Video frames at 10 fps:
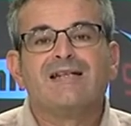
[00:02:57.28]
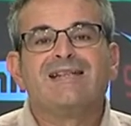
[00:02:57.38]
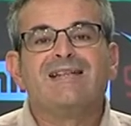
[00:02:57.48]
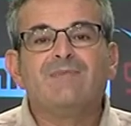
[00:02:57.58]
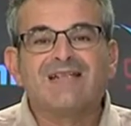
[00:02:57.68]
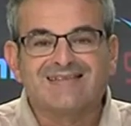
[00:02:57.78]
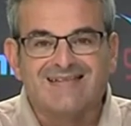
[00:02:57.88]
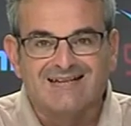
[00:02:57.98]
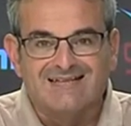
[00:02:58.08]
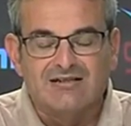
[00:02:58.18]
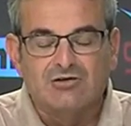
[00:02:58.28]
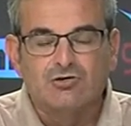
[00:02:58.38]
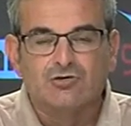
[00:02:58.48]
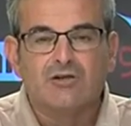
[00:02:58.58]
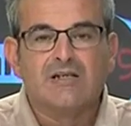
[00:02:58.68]
Y mientras
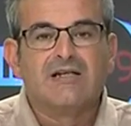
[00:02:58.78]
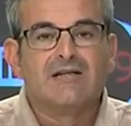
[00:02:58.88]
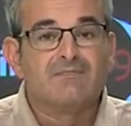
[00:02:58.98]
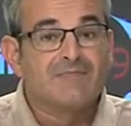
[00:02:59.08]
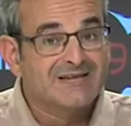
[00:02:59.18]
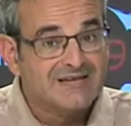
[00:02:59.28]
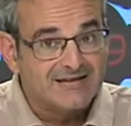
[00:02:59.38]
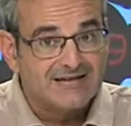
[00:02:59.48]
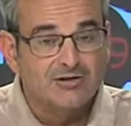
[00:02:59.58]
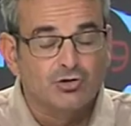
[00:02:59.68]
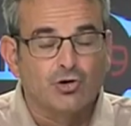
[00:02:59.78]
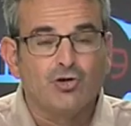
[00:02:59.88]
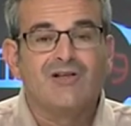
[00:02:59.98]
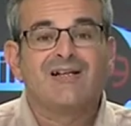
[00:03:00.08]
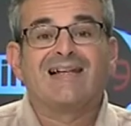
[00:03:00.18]
tanto, mientras
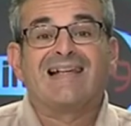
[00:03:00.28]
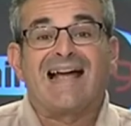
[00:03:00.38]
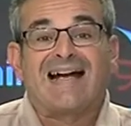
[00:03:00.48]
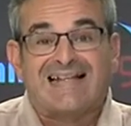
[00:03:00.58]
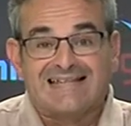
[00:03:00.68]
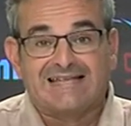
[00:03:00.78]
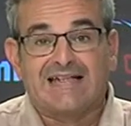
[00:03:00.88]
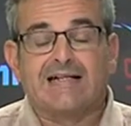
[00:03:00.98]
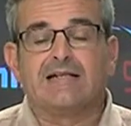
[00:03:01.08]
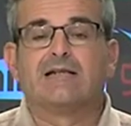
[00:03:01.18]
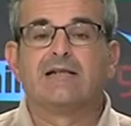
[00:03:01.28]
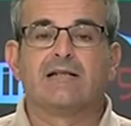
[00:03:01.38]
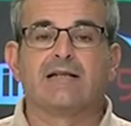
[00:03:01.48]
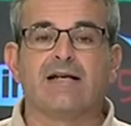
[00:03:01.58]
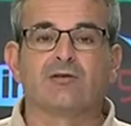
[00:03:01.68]
tanto, la cantera
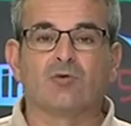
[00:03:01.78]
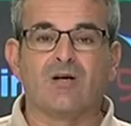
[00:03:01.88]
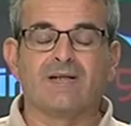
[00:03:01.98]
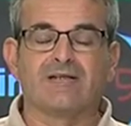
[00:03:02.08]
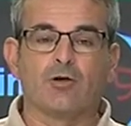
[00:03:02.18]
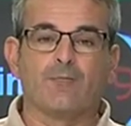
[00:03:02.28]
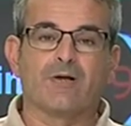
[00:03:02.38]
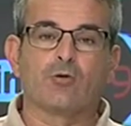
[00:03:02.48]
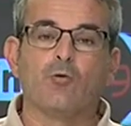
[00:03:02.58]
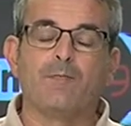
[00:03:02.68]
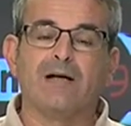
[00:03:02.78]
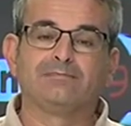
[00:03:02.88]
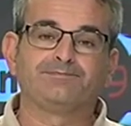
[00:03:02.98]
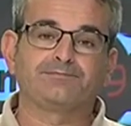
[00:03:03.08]
naturalmente nos preocupa.